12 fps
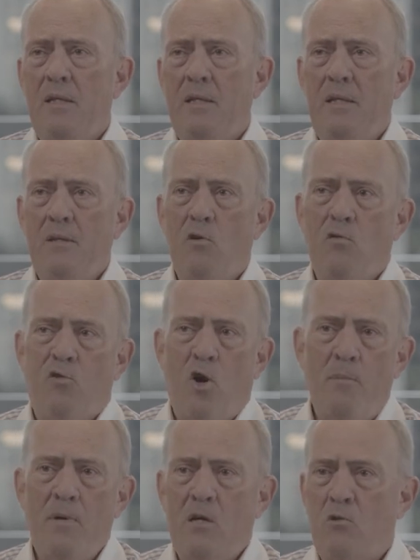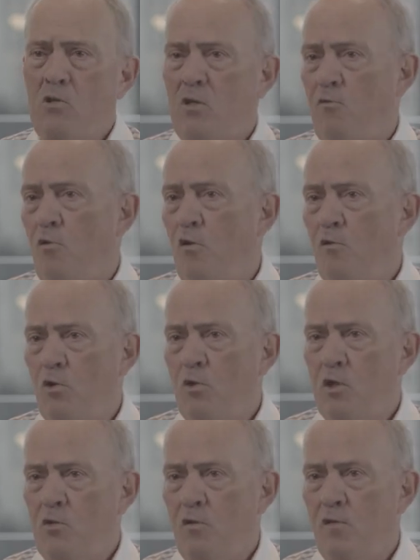e conforme a coisa foi
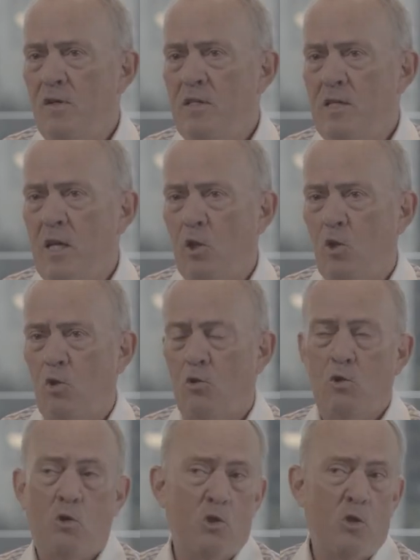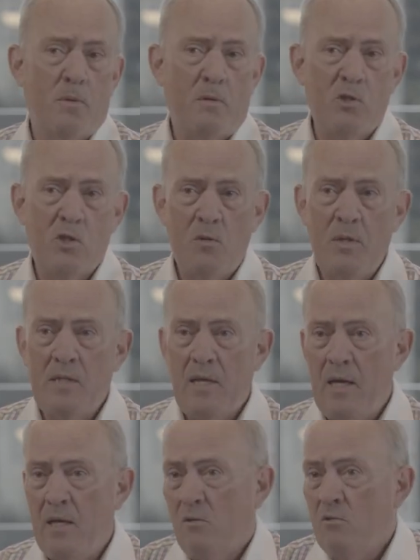evoluindo, a gente foi fazendo. Então, então só para você ter uma
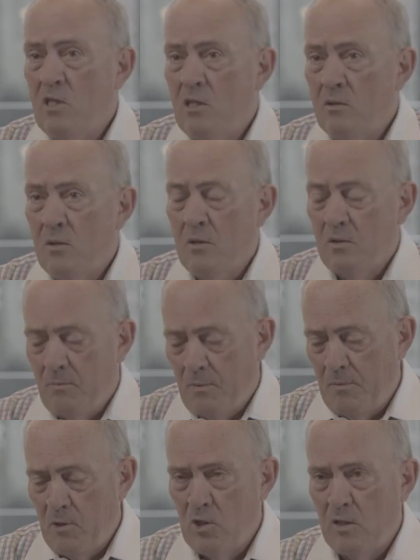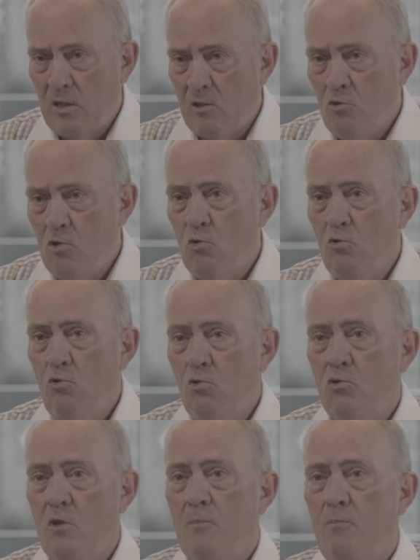ideia, não tinha. Primeiro se traduziu
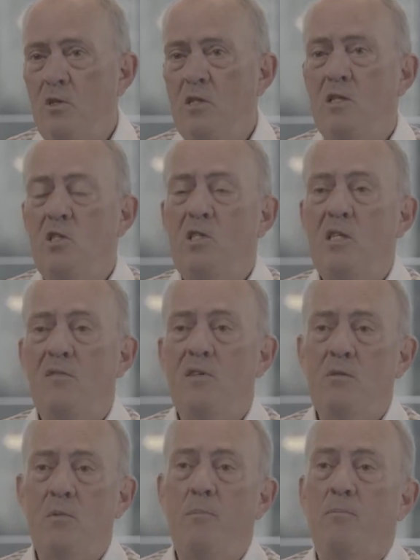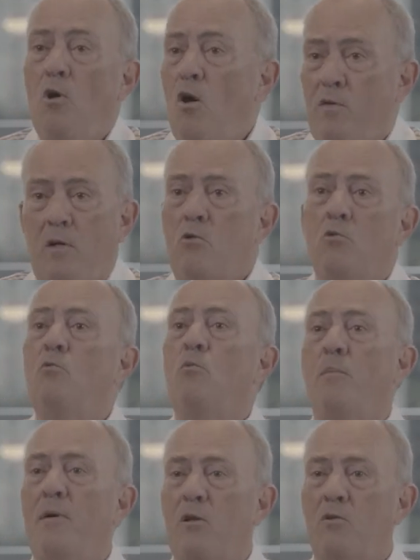tudo, depois a gente tinha que fazer uma prova em algum
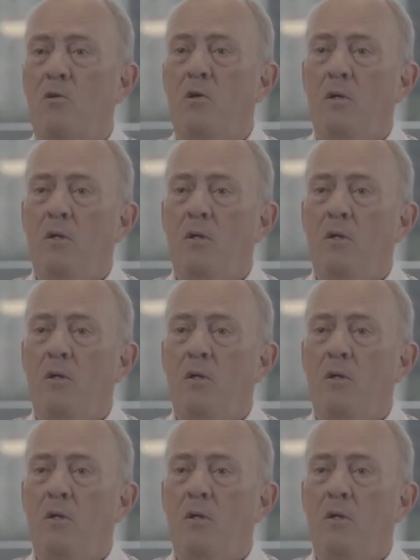momento.